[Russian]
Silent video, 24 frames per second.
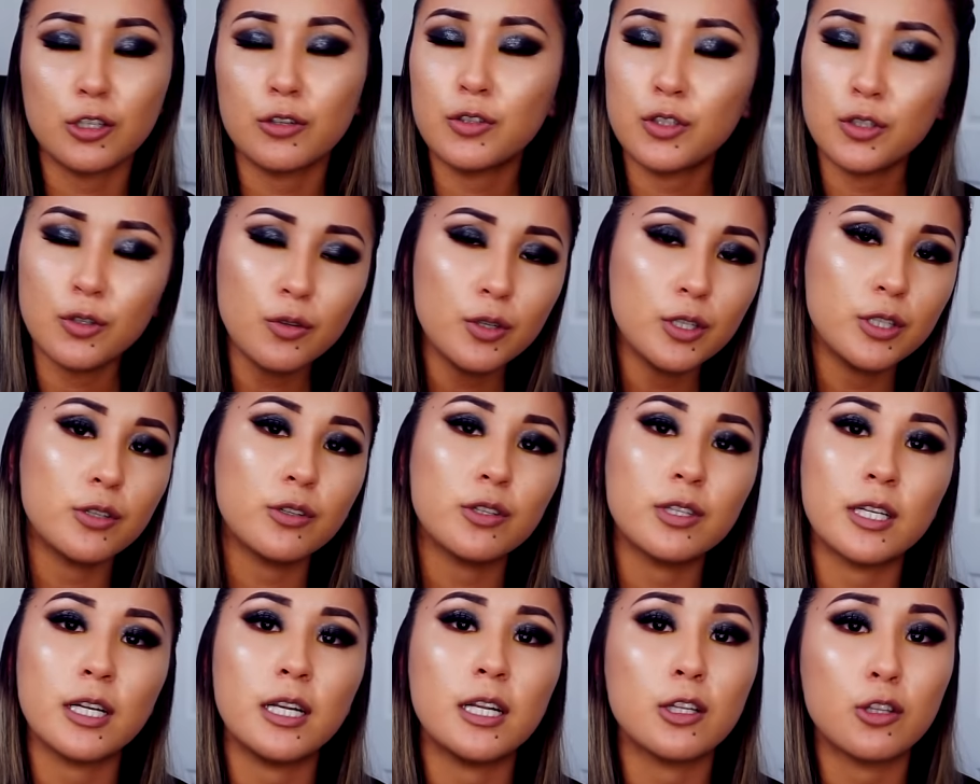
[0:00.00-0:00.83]
все
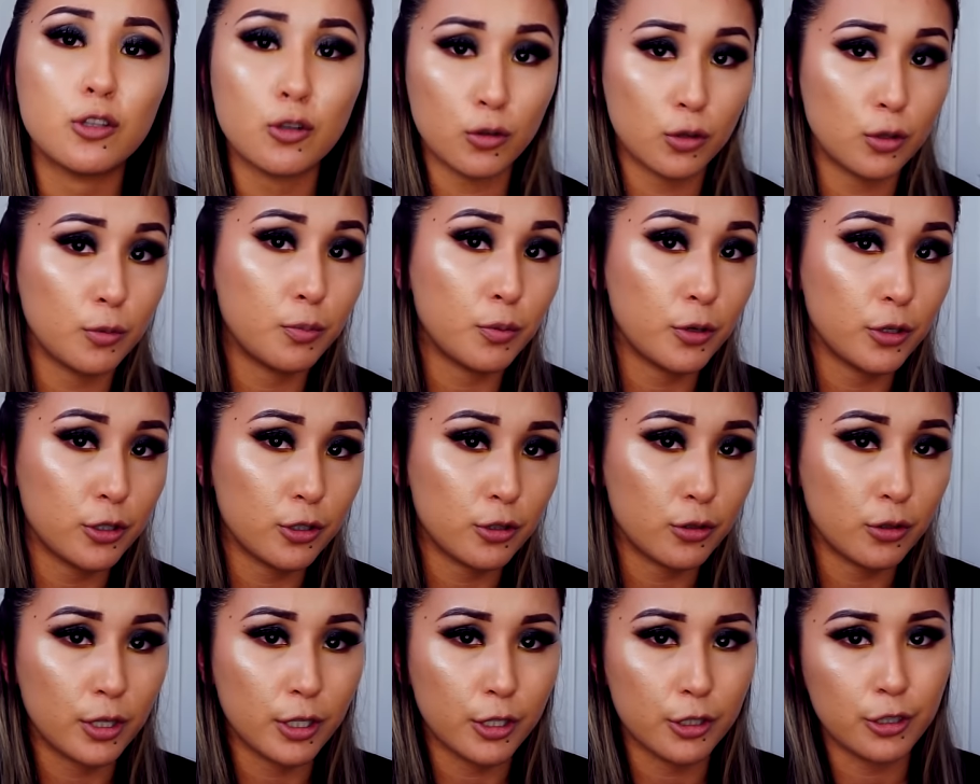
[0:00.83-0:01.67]
идет на электронную почту,
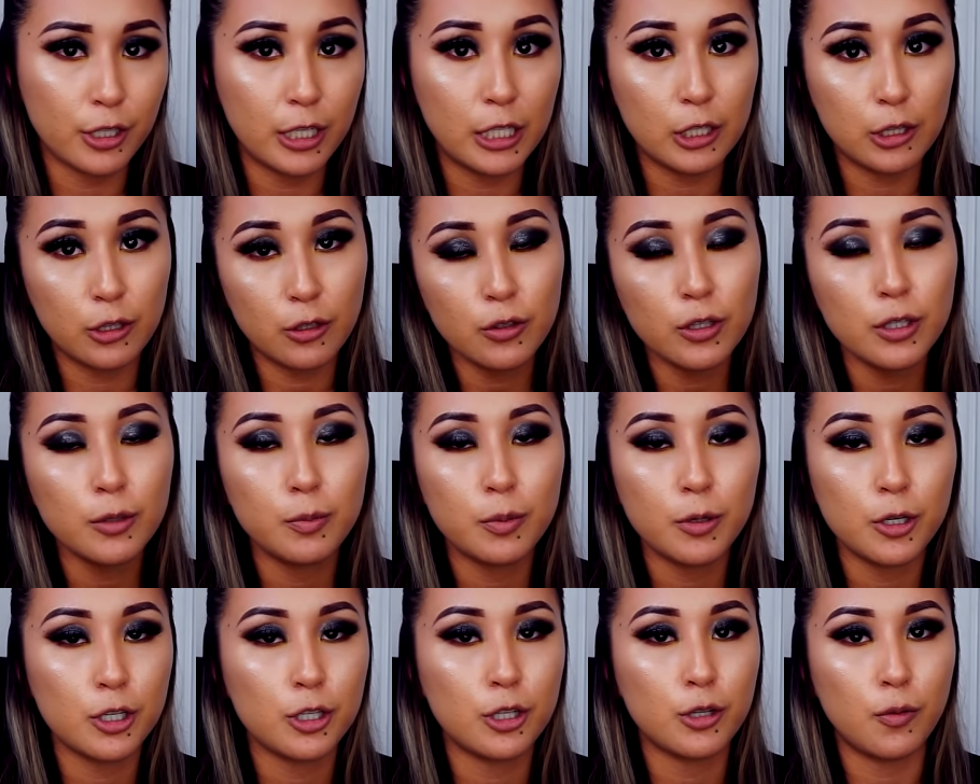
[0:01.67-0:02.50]
так что электронная
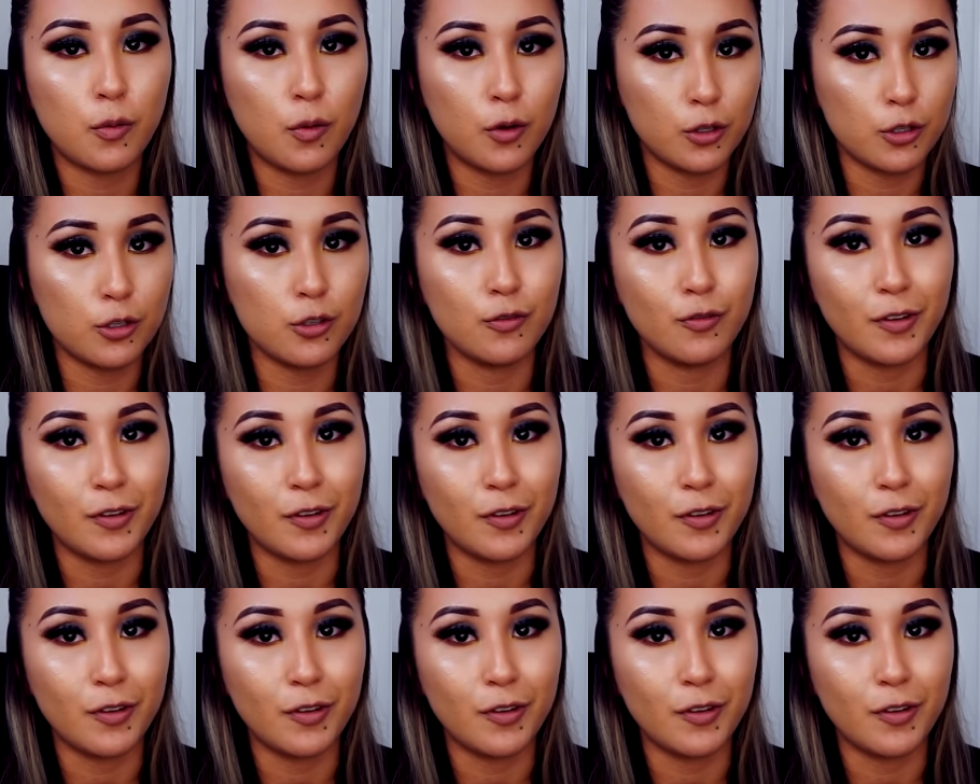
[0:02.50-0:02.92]
почта очень